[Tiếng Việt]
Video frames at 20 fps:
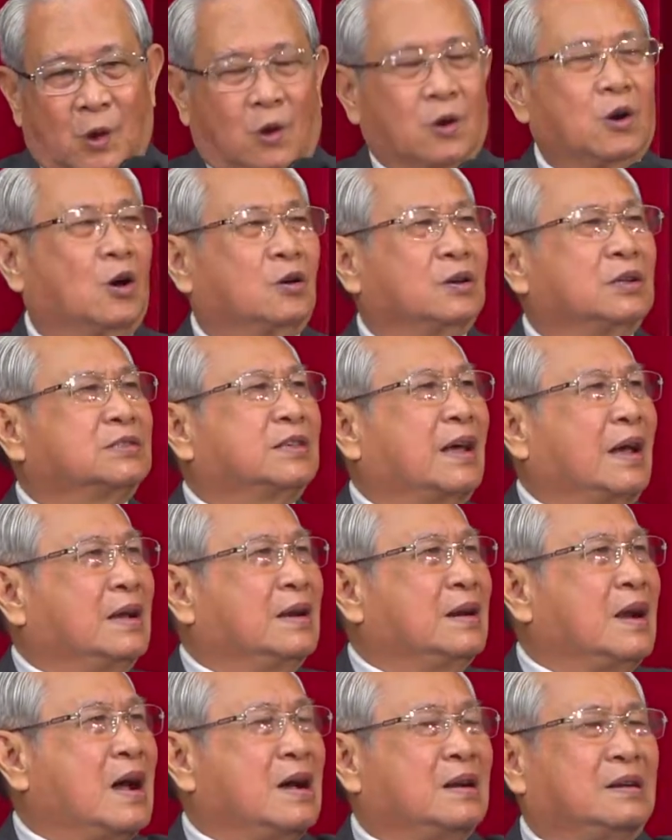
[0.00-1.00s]
tội lỗi nó
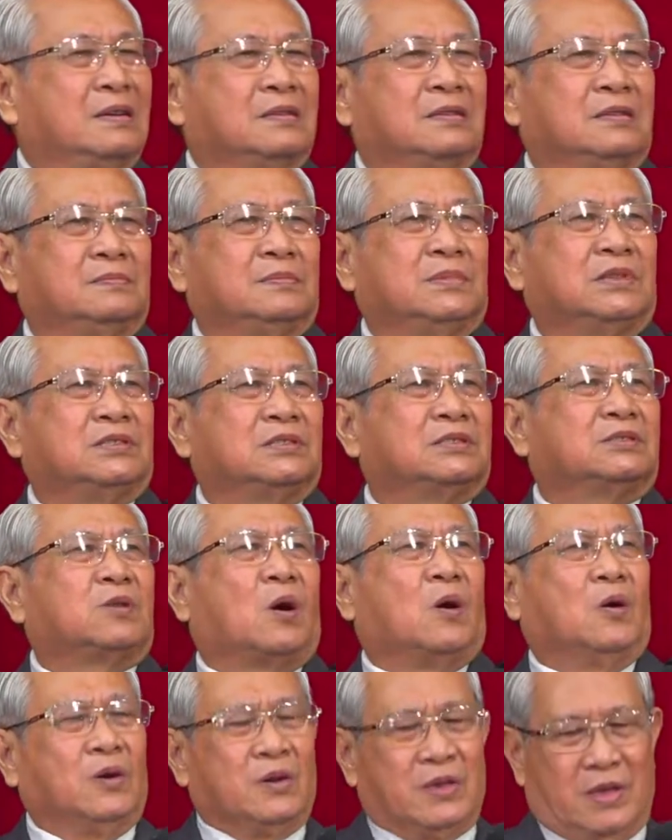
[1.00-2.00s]
xảy ra ra những bức
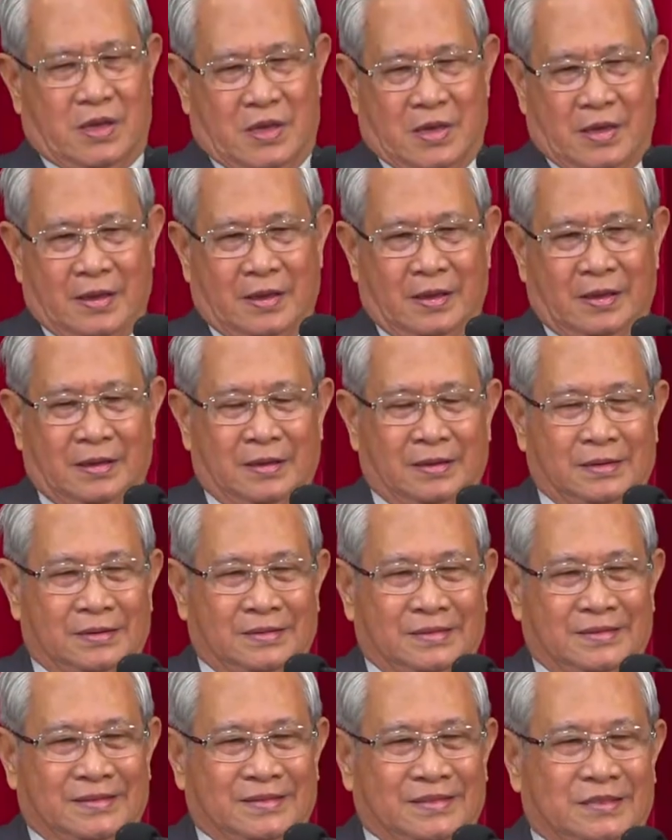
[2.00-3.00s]
tối,
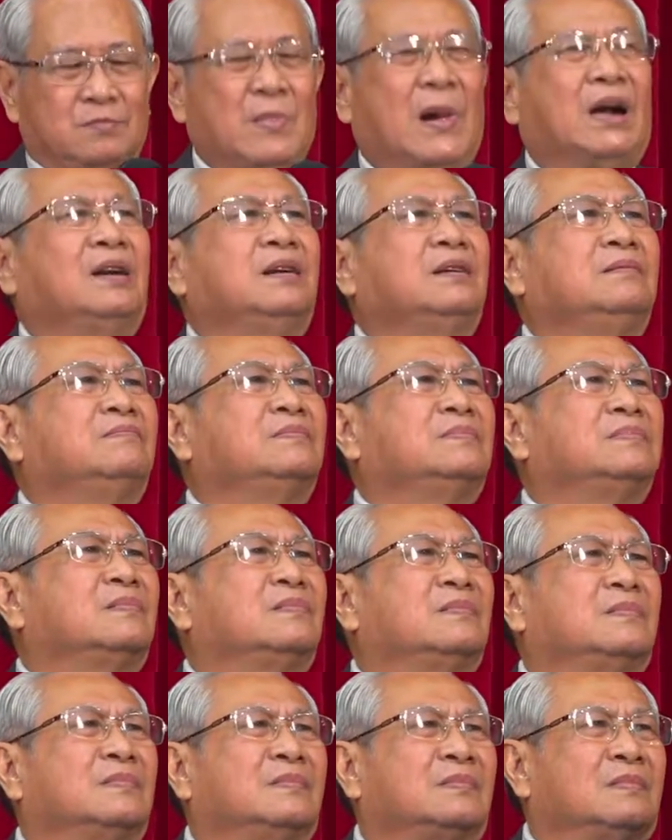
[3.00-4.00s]
nó bắn
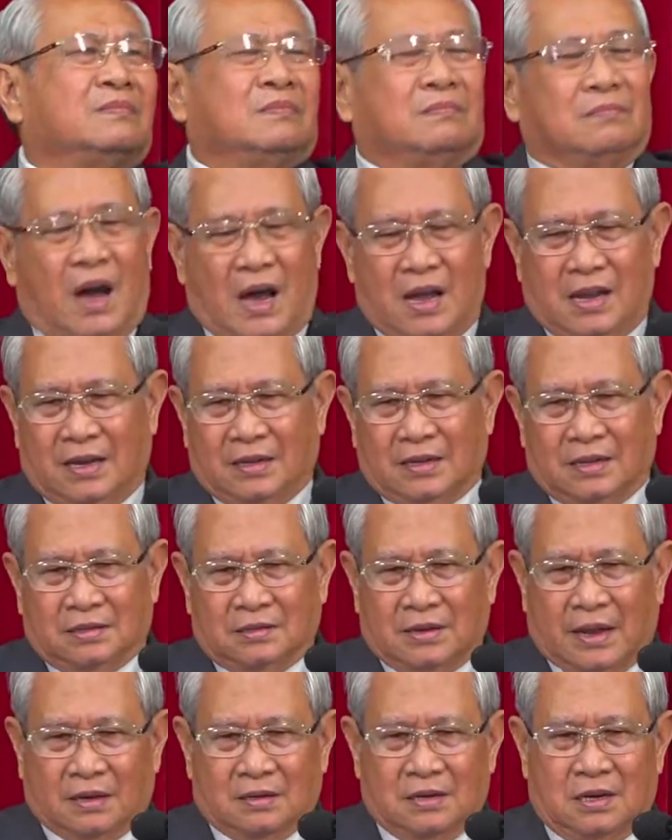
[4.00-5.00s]
bể hết
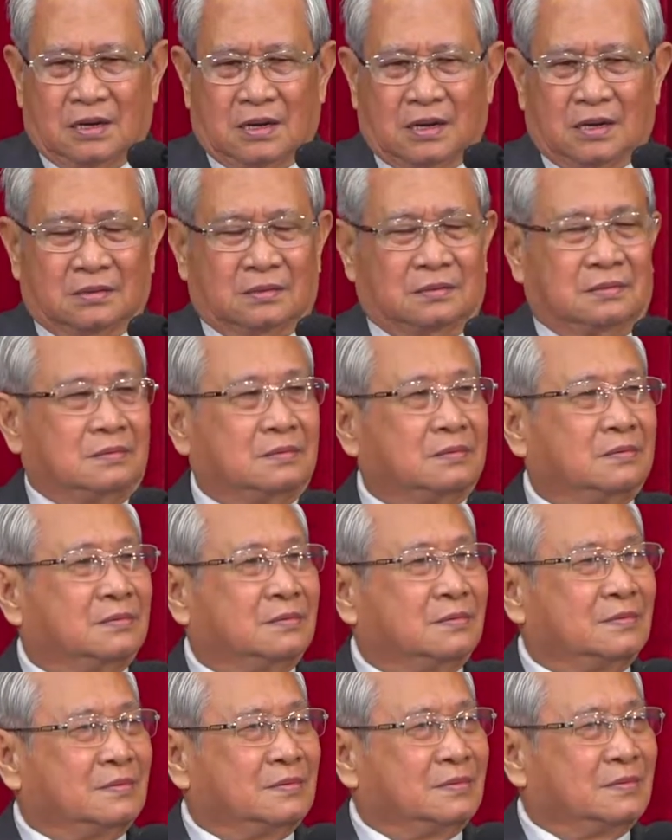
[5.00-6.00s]
những đèn đường,
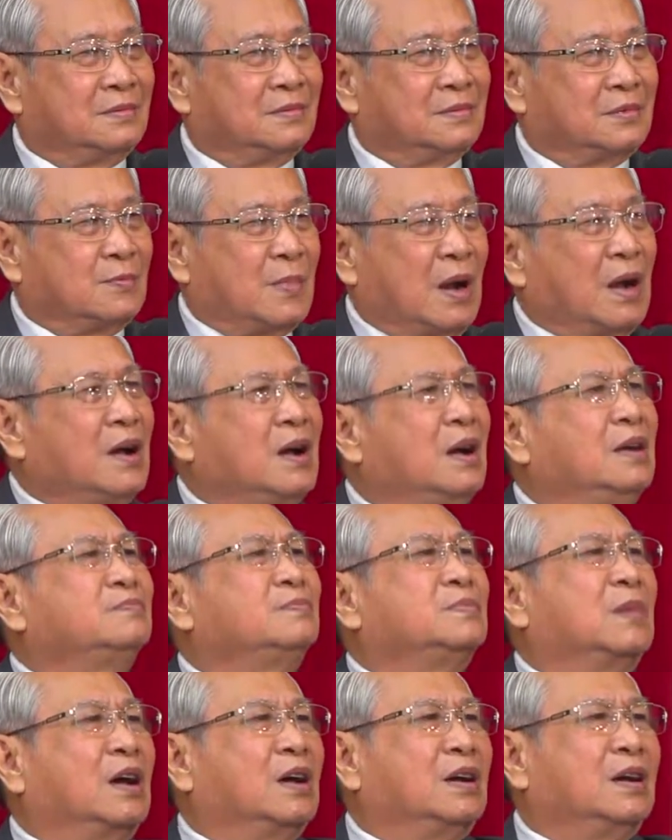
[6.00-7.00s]
bắn
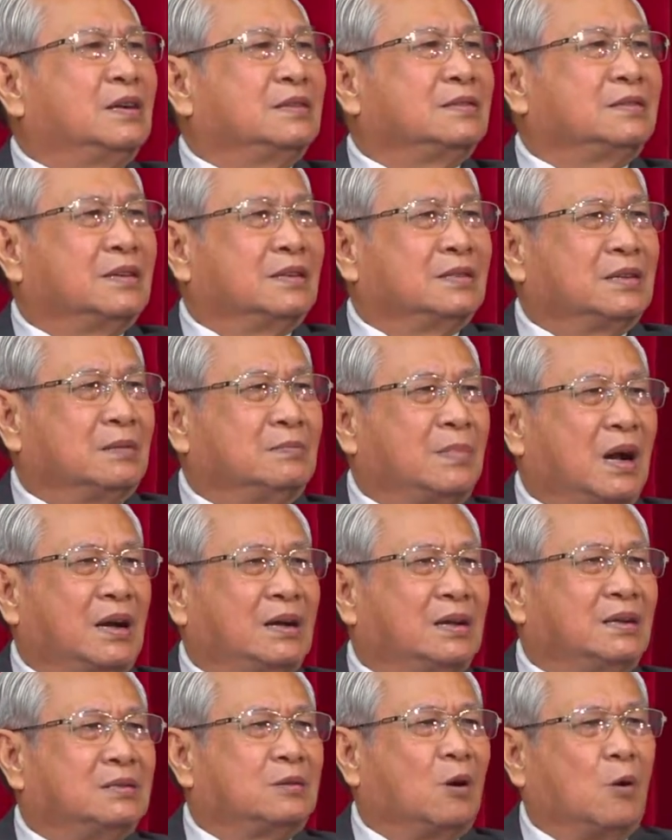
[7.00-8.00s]
hết bể hết những cái
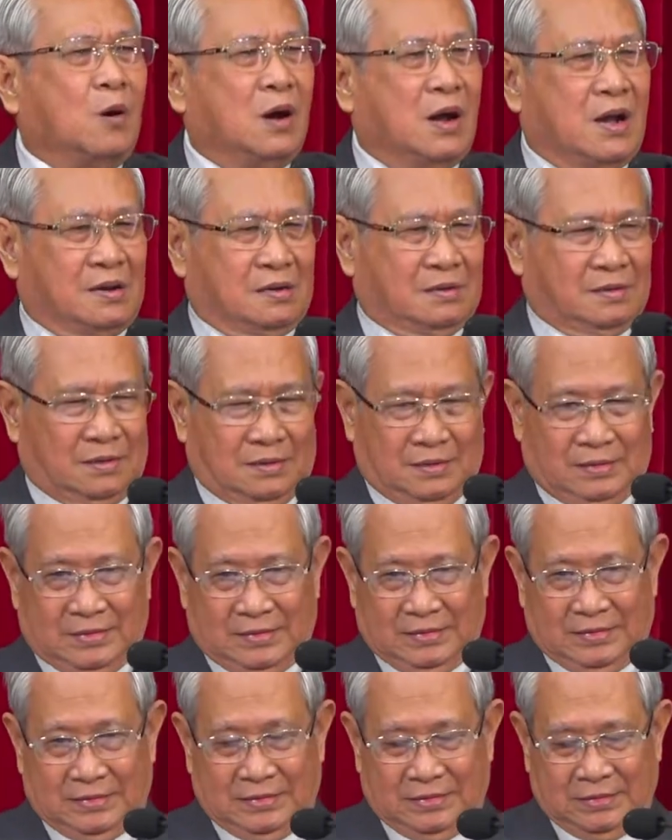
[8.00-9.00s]
máy thu hình,
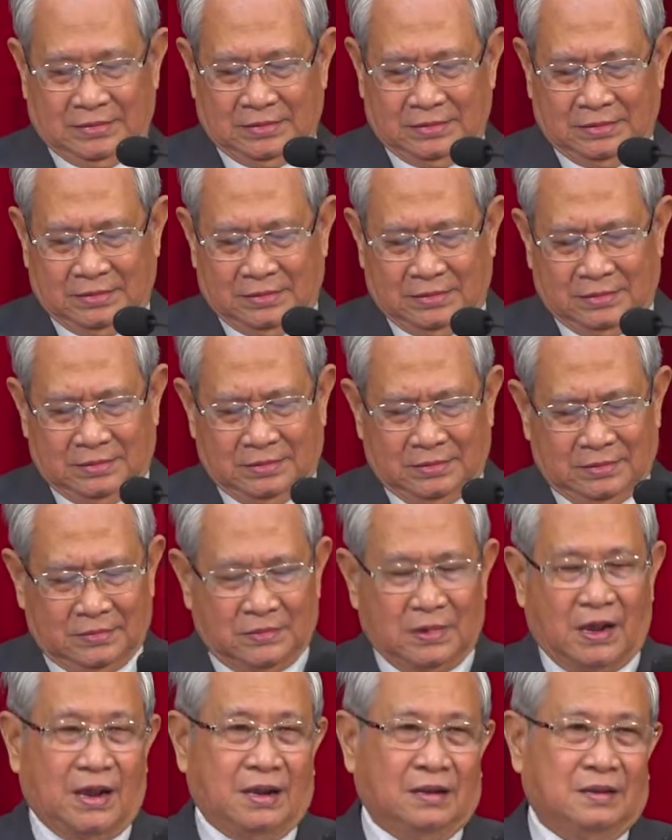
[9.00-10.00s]

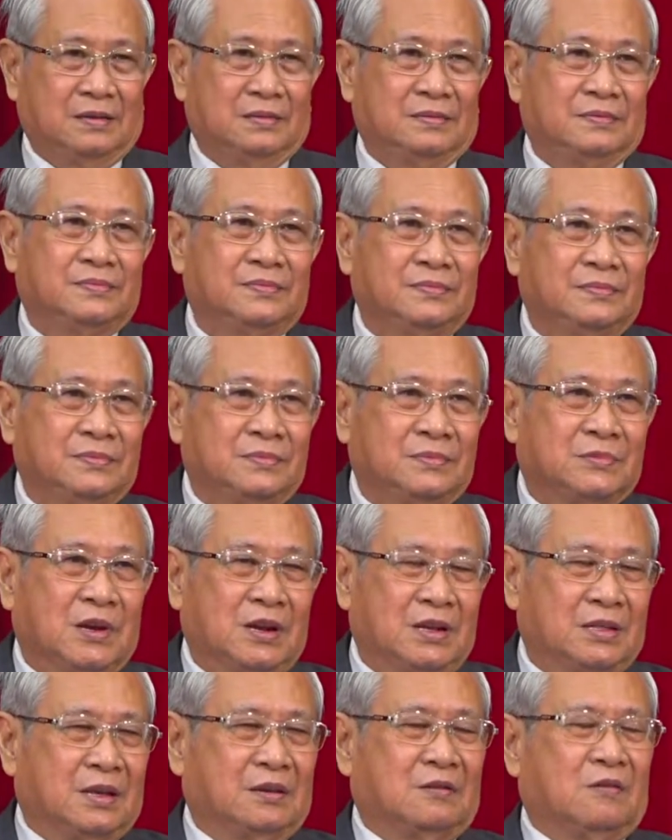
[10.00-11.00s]
phải không?
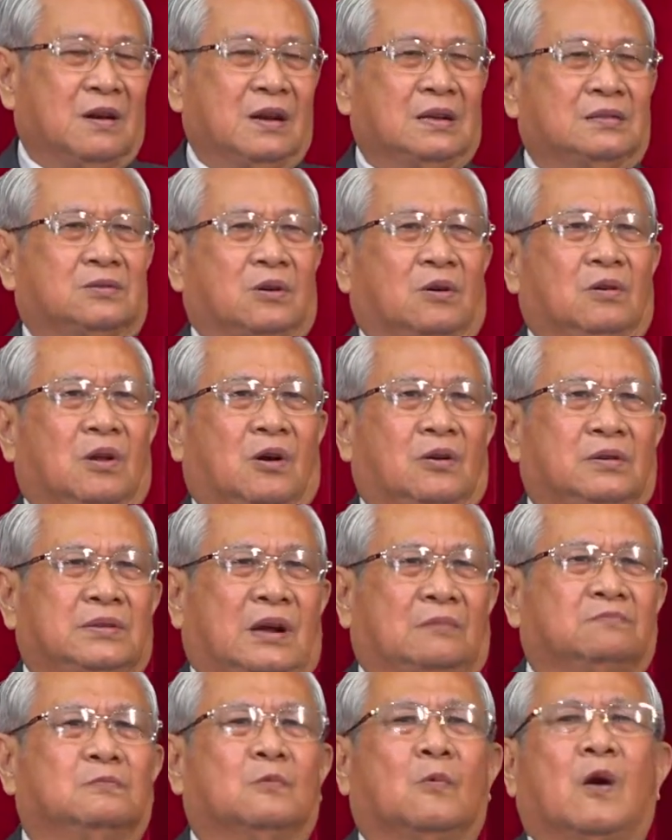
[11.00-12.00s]
Cho nên ta nói là tội lỗi
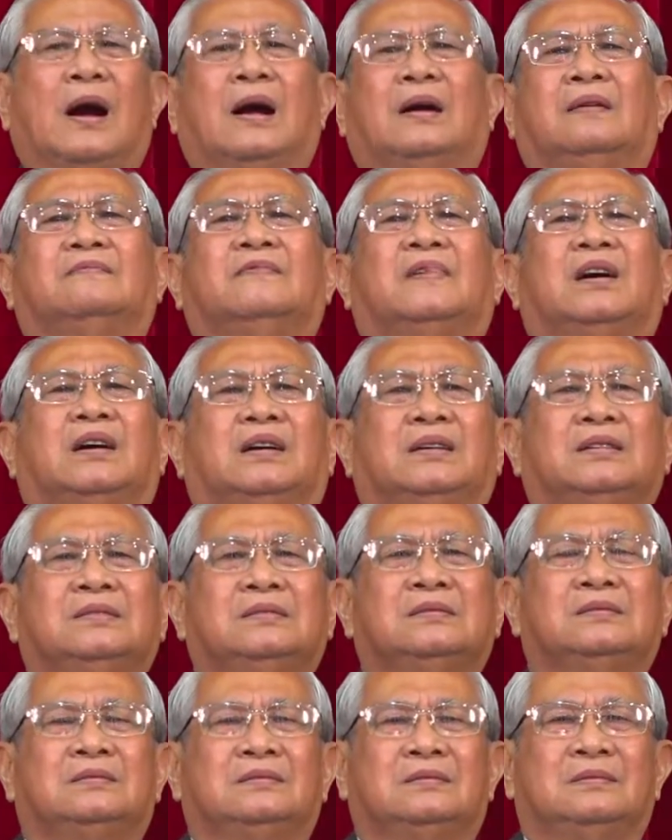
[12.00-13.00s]
đồng hóa
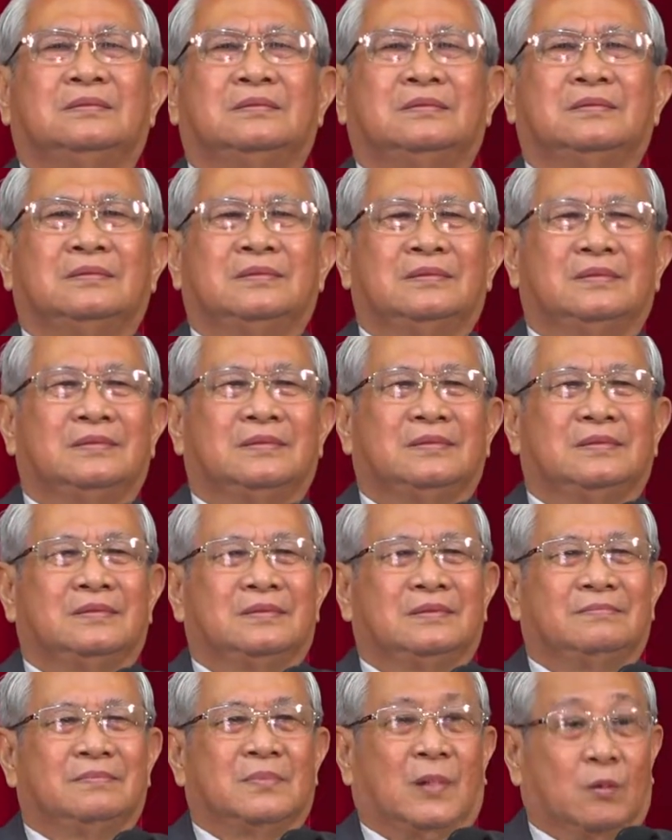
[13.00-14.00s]
với
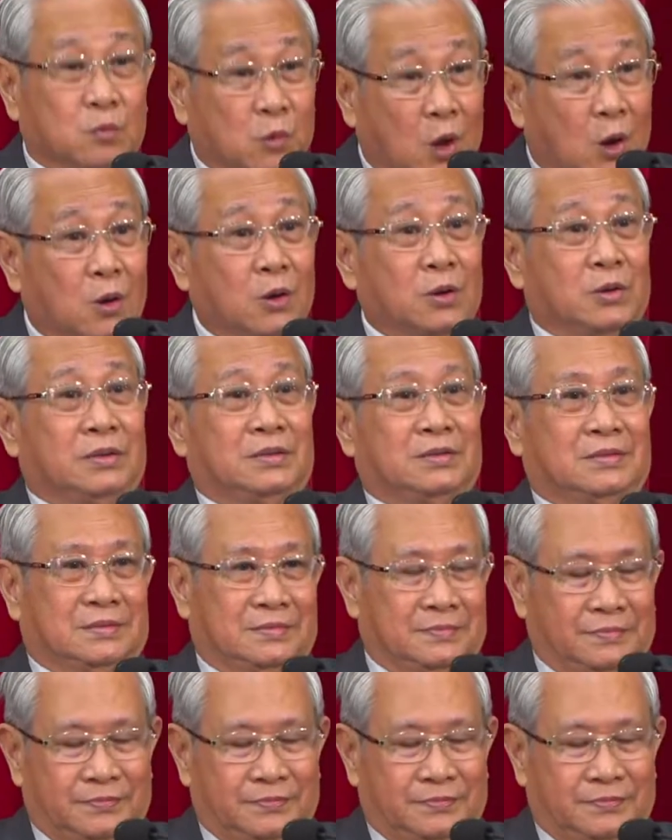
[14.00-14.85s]
bổn tội.